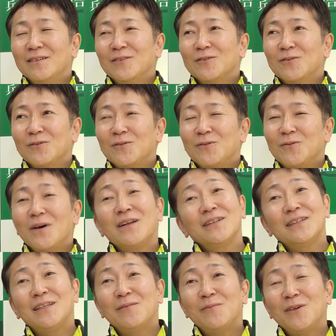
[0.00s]
その
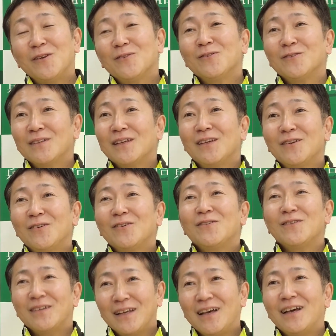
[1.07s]
ファンに魅了できる
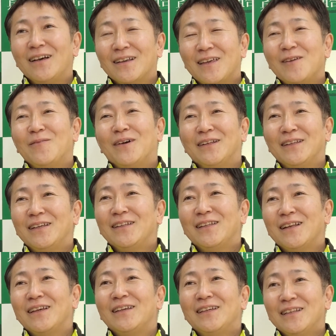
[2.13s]
ような競馬ができ
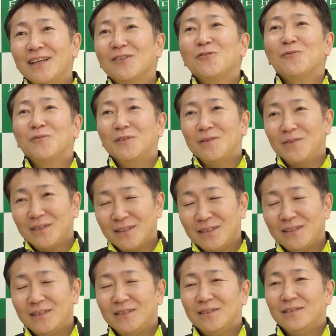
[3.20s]
たらいいなと思ってま
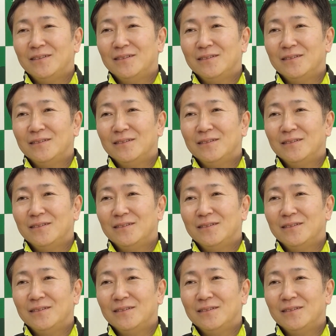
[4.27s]
す